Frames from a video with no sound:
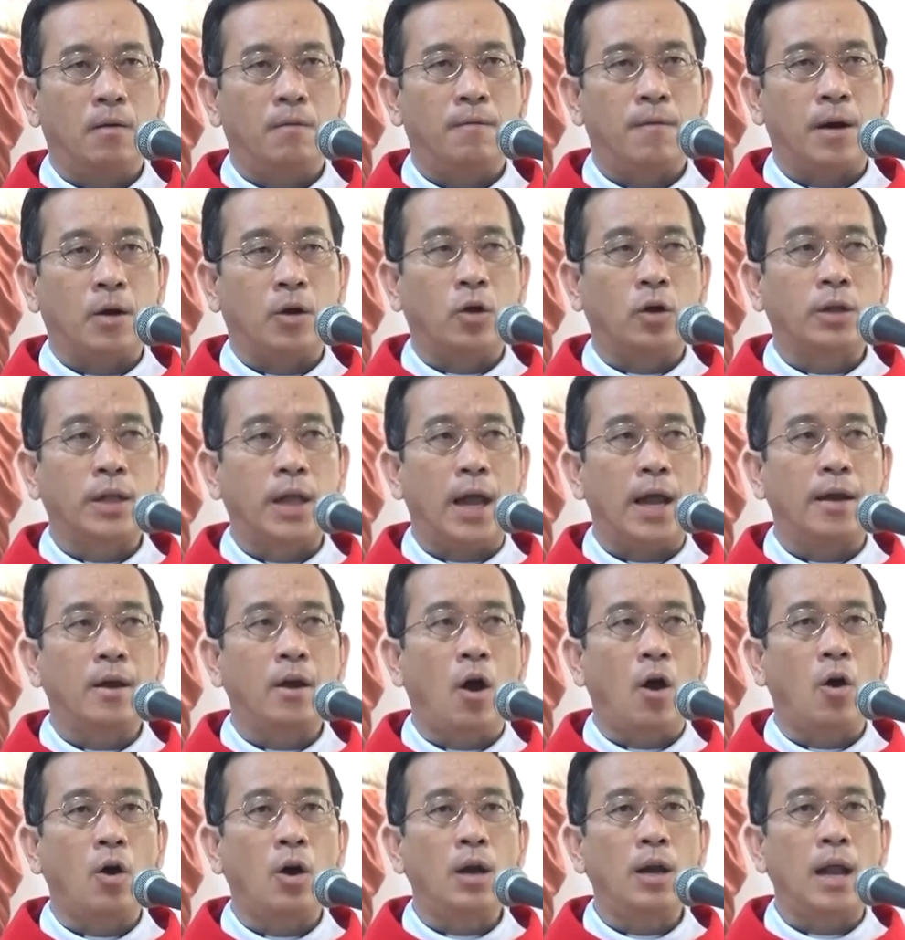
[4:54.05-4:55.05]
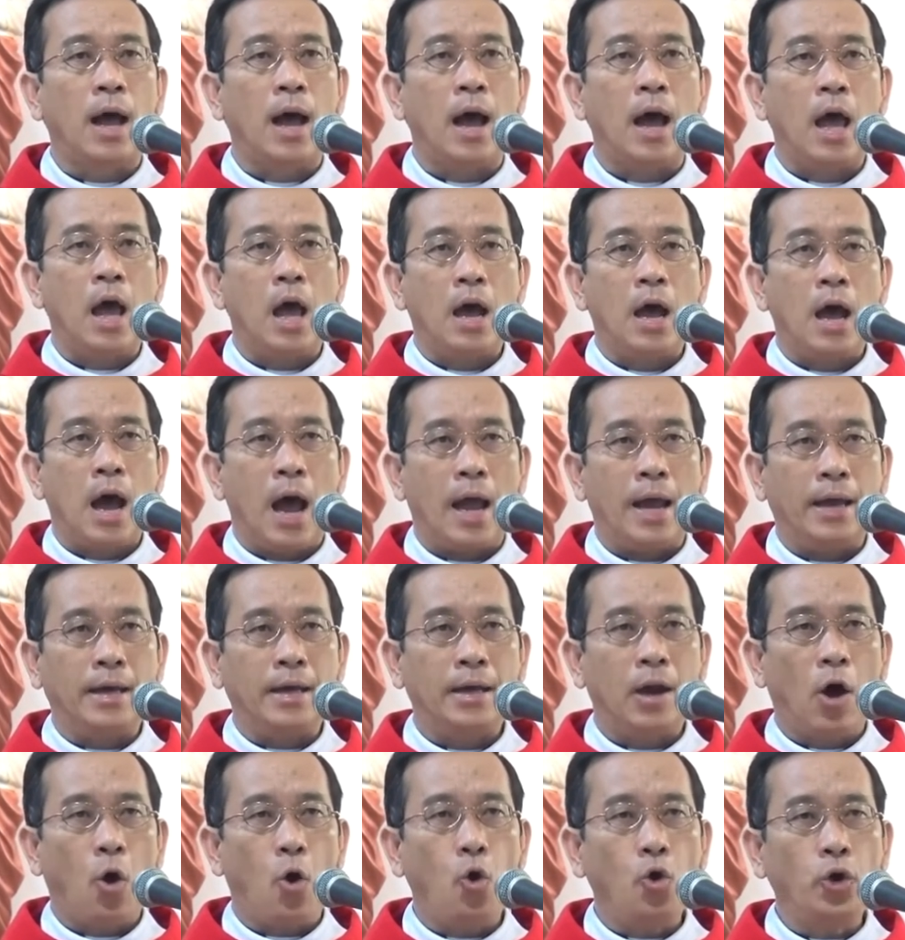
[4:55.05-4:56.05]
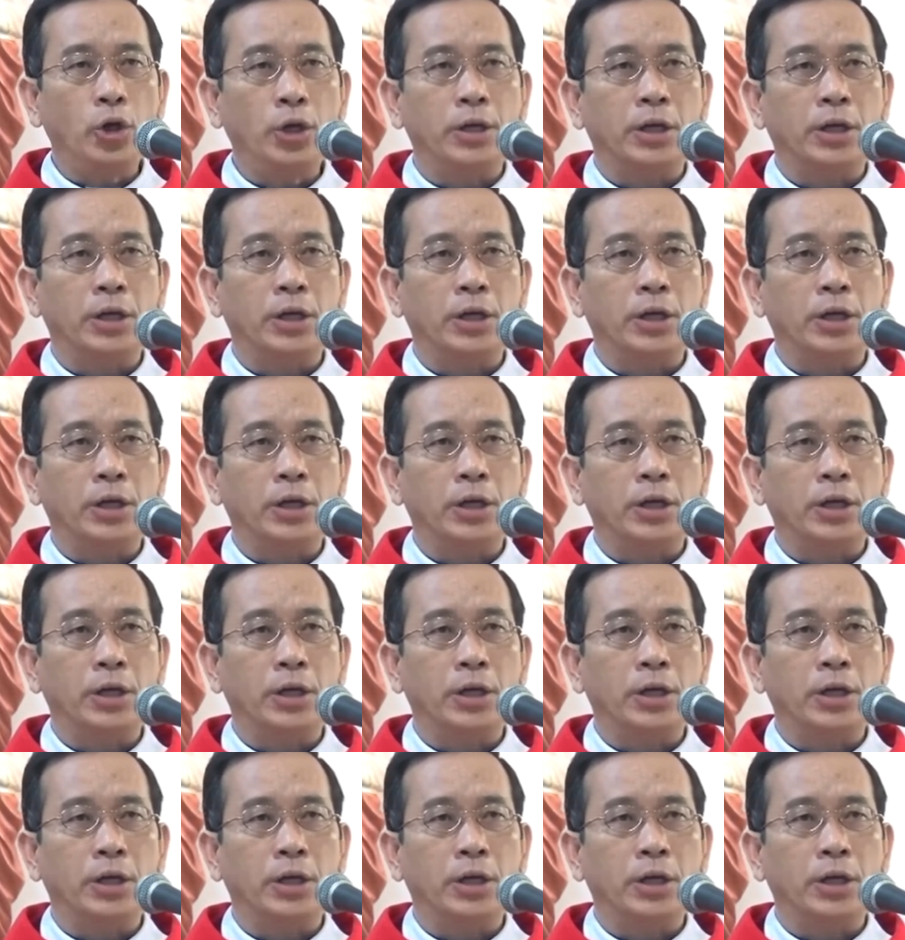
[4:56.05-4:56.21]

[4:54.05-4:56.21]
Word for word: và có thể nói là hãy nói